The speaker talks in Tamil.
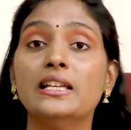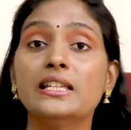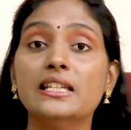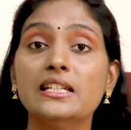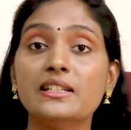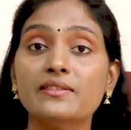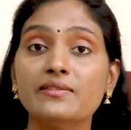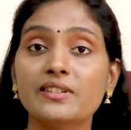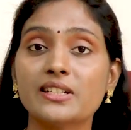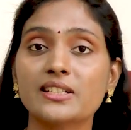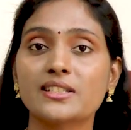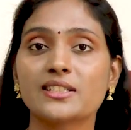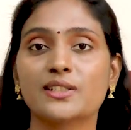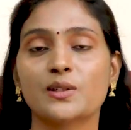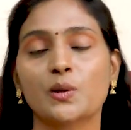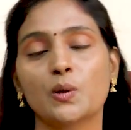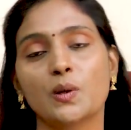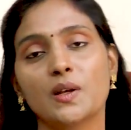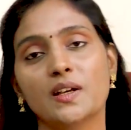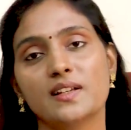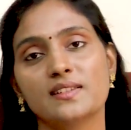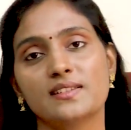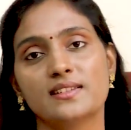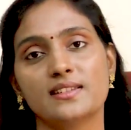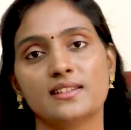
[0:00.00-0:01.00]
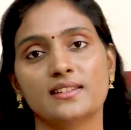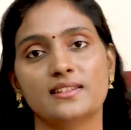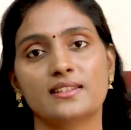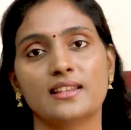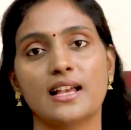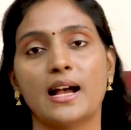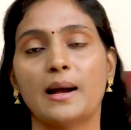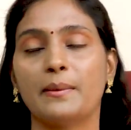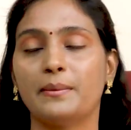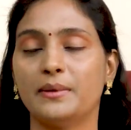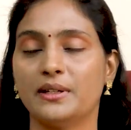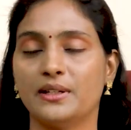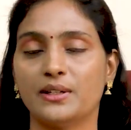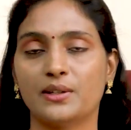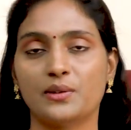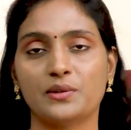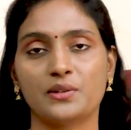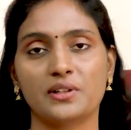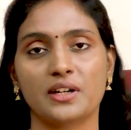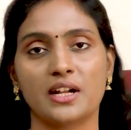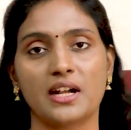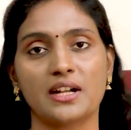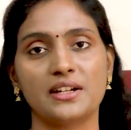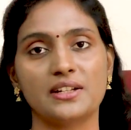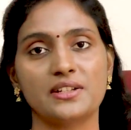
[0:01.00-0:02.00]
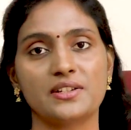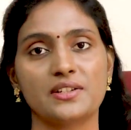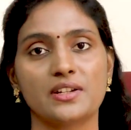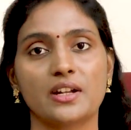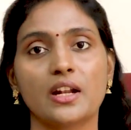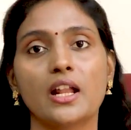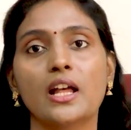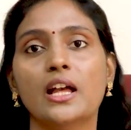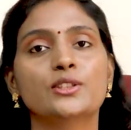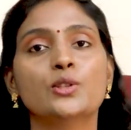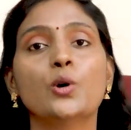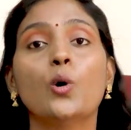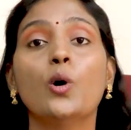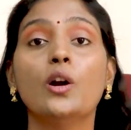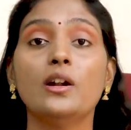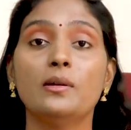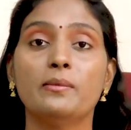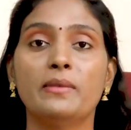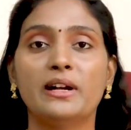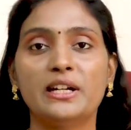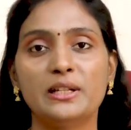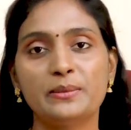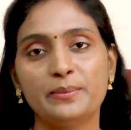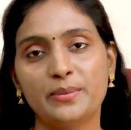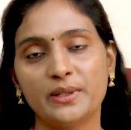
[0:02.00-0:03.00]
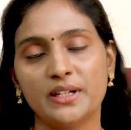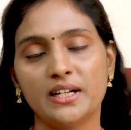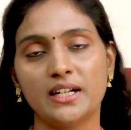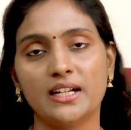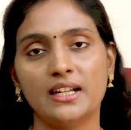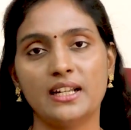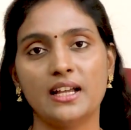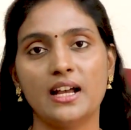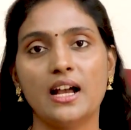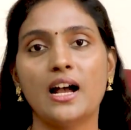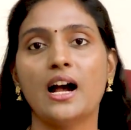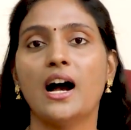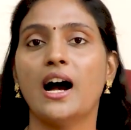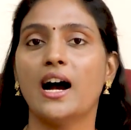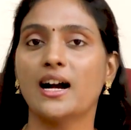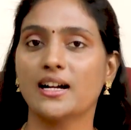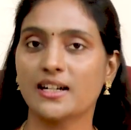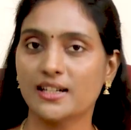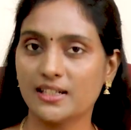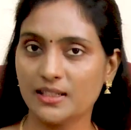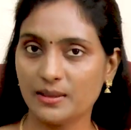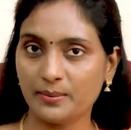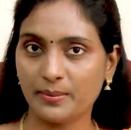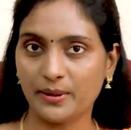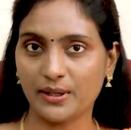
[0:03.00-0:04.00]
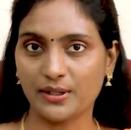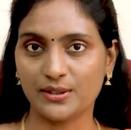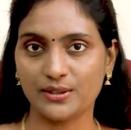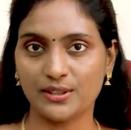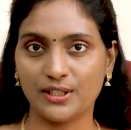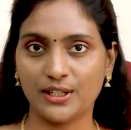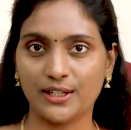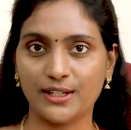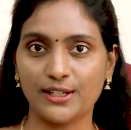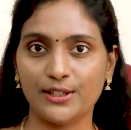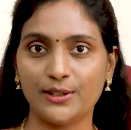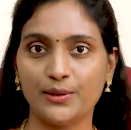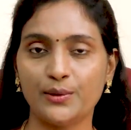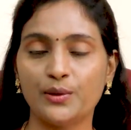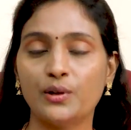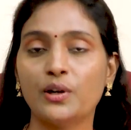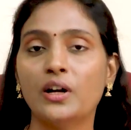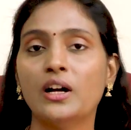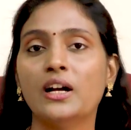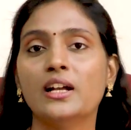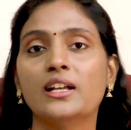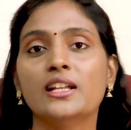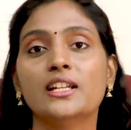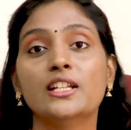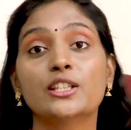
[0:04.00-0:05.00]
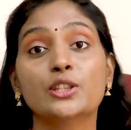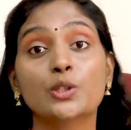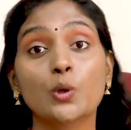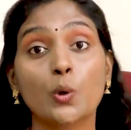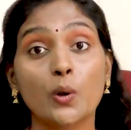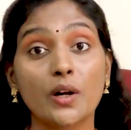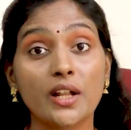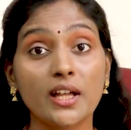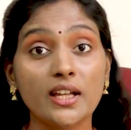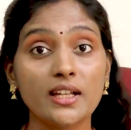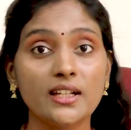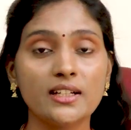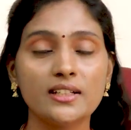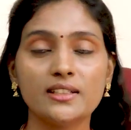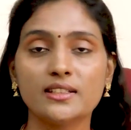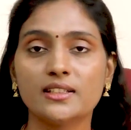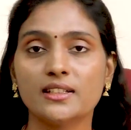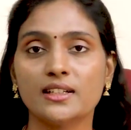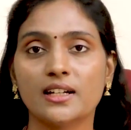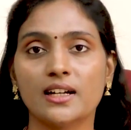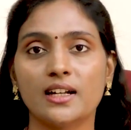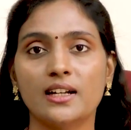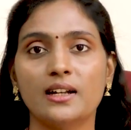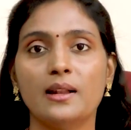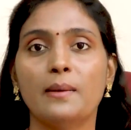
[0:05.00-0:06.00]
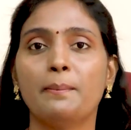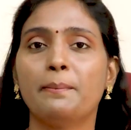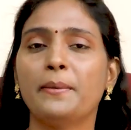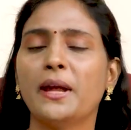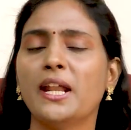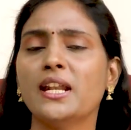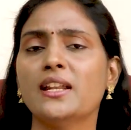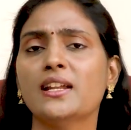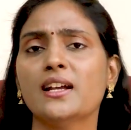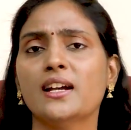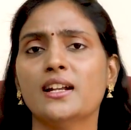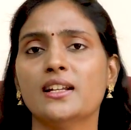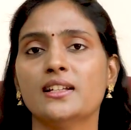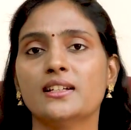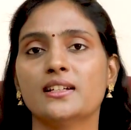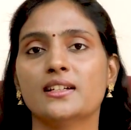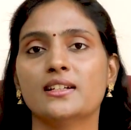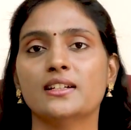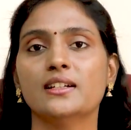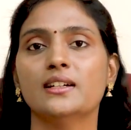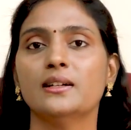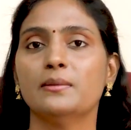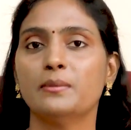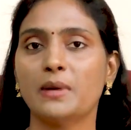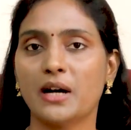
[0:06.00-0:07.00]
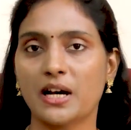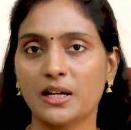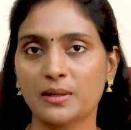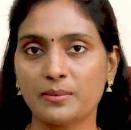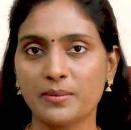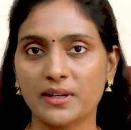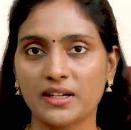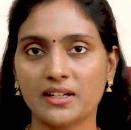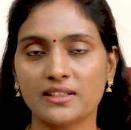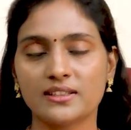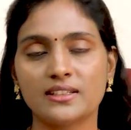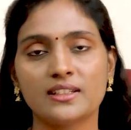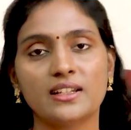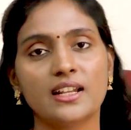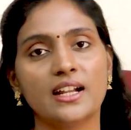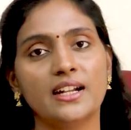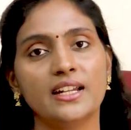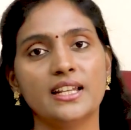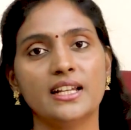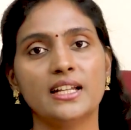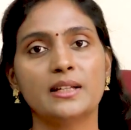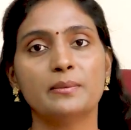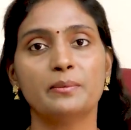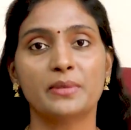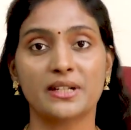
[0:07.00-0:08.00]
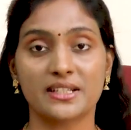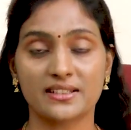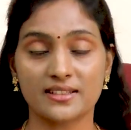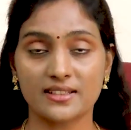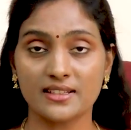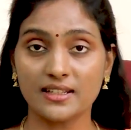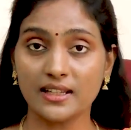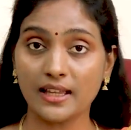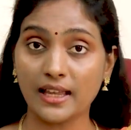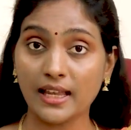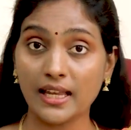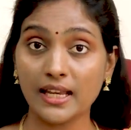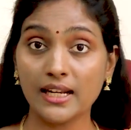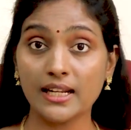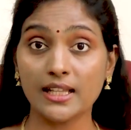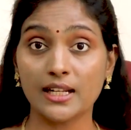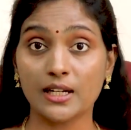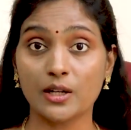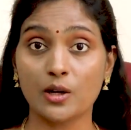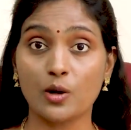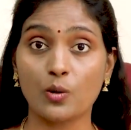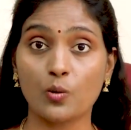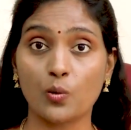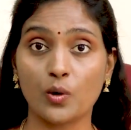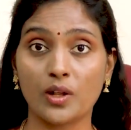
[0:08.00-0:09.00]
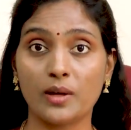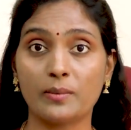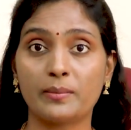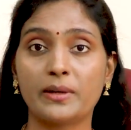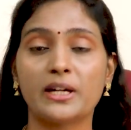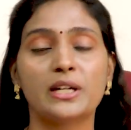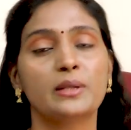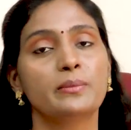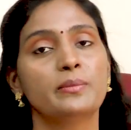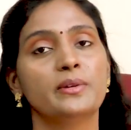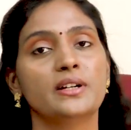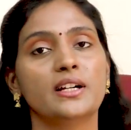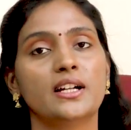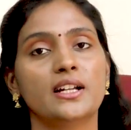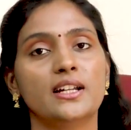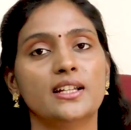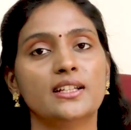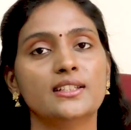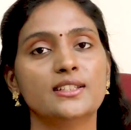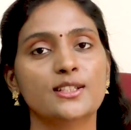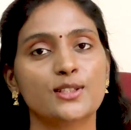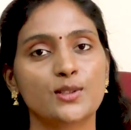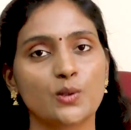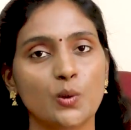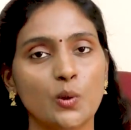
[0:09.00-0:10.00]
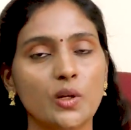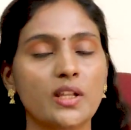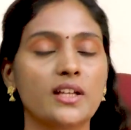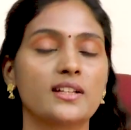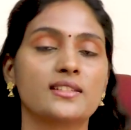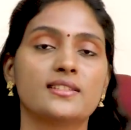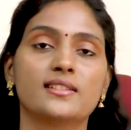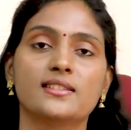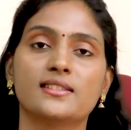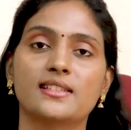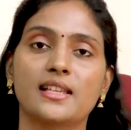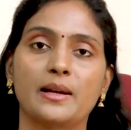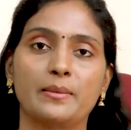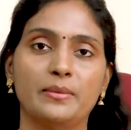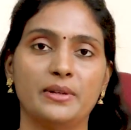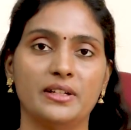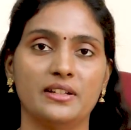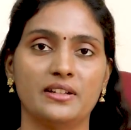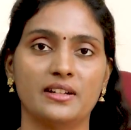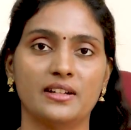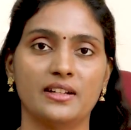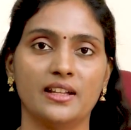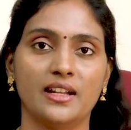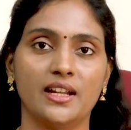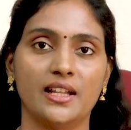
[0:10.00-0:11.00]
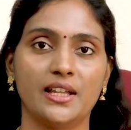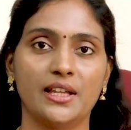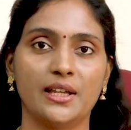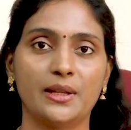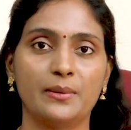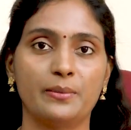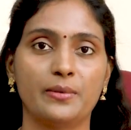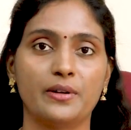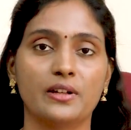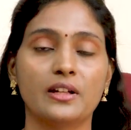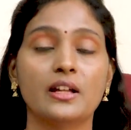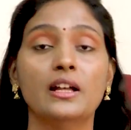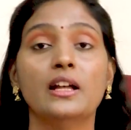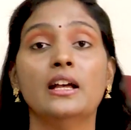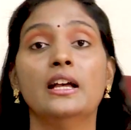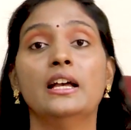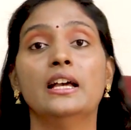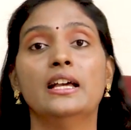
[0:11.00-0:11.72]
இன்வர் சொரியாசிஸ் அப்படின்ற ஒரு கண்டிஷன் தோல் மடிப்புகளில் அக்குள் பகுதிகளையோ இல்லை தொடை இடுகுகள் பெண்களுக்கு மார்பகத்தின் அடியில் பிரஸ்ட்டு கீழே இருக்கக்கூடிய மடிப்புகளில் இந்த சொரியாசிஸ் அப்படின்ற நிலை ஏற்படும்